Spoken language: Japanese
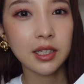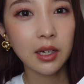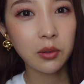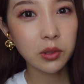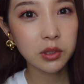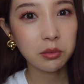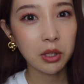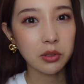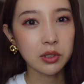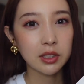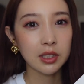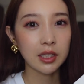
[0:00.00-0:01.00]
ラコスメを
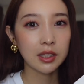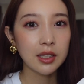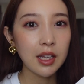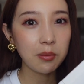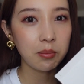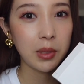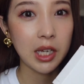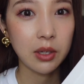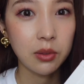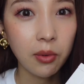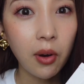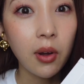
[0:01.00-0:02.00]
使って
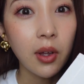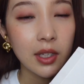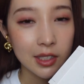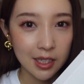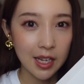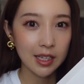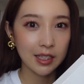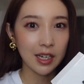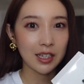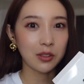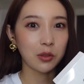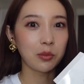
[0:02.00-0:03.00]
メイクをしていき
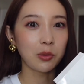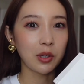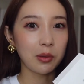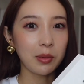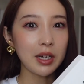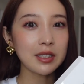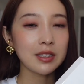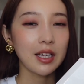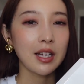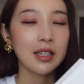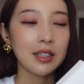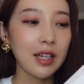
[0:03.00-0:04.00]
たいと思います
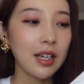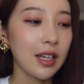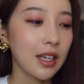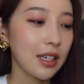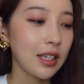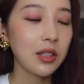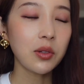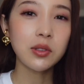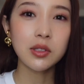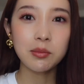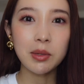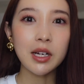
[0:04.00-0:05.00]
で1
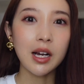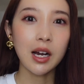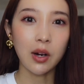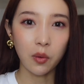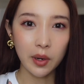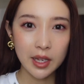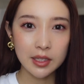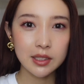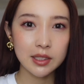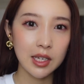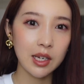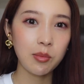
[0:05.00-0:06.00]
つ目が
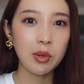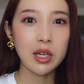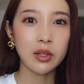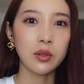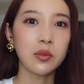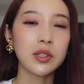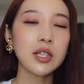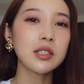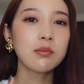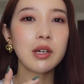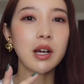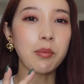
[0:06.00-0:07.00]
オレンジ系メイク2
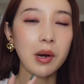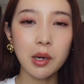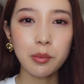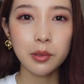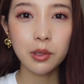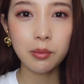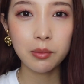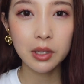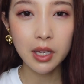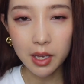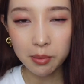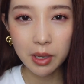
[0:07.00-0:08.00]
つ目がパープル
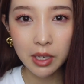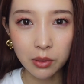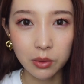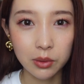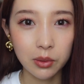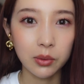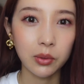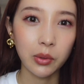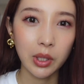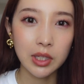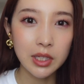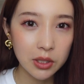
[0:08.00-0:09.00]
系メイクっていうこと
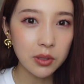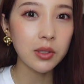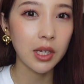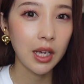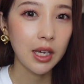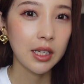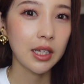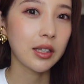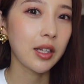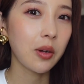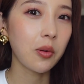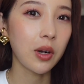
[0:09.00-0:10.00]
で2種類やっ
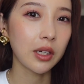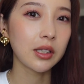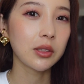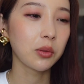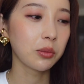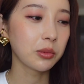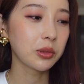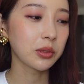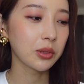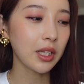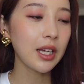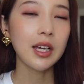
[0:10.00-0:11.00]
ていこうかなと思う
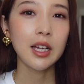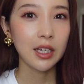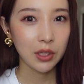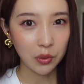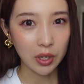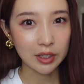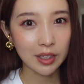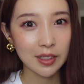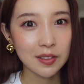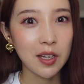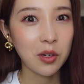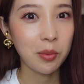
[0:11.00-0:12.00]
のでよかったら
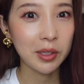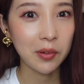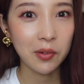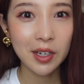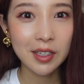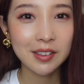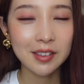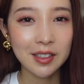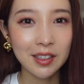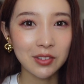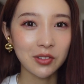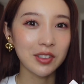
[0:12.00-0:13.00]
最後までご覧いただ
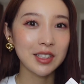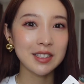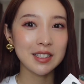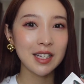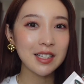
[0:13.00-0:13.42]
けると嬉しいで